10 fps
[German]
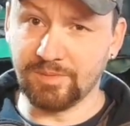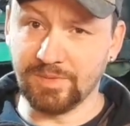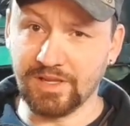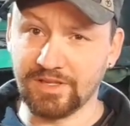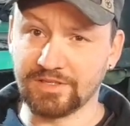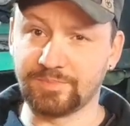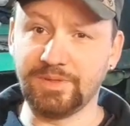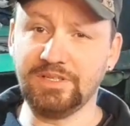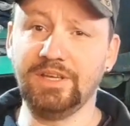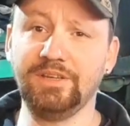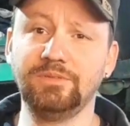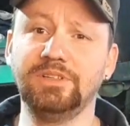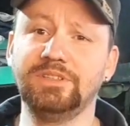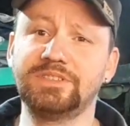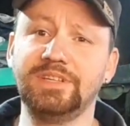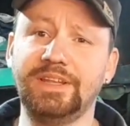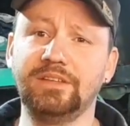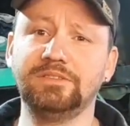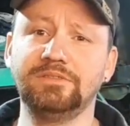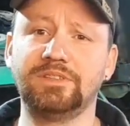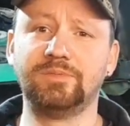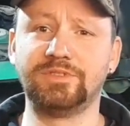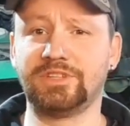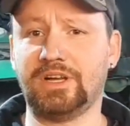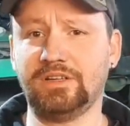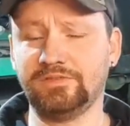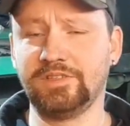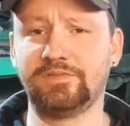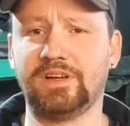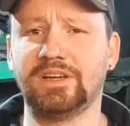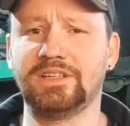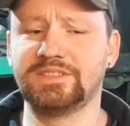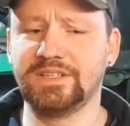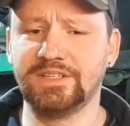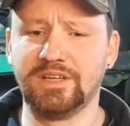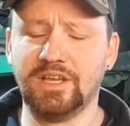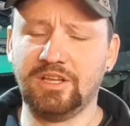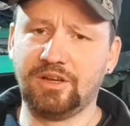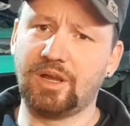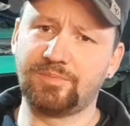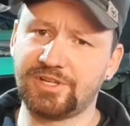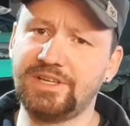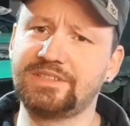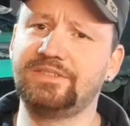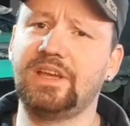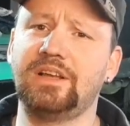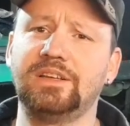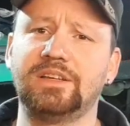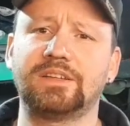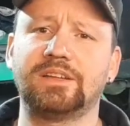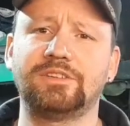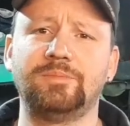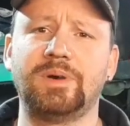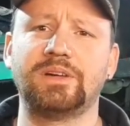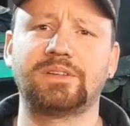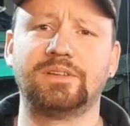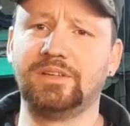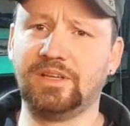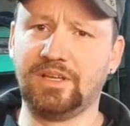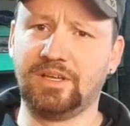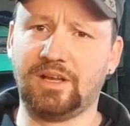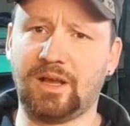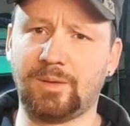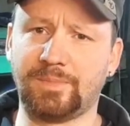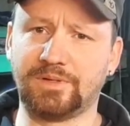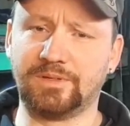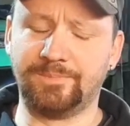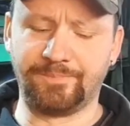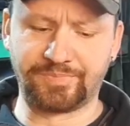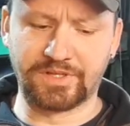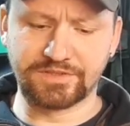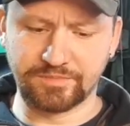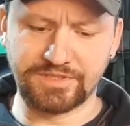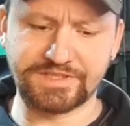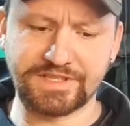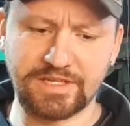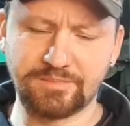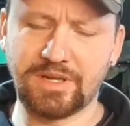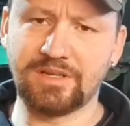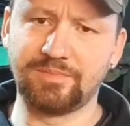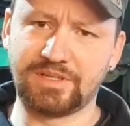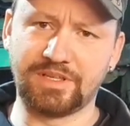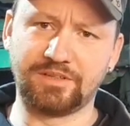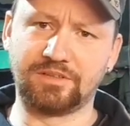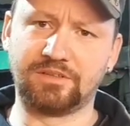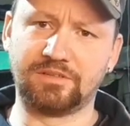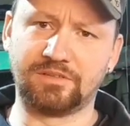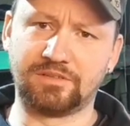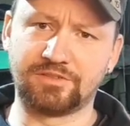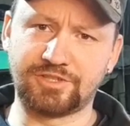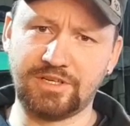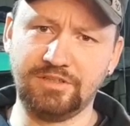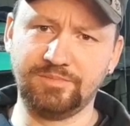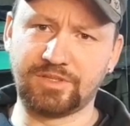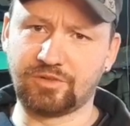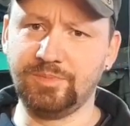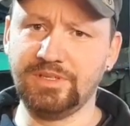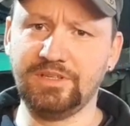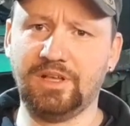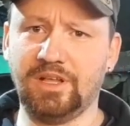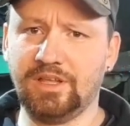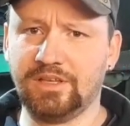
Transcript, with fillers: meine Spritleitungen zu legen. Die muss ja auf die Fahrerseite. Habe ich A2-Halter dran gemacht, habe ähm, so wie ich es gerne mache, mit einer ne Schelle, mit Gummi,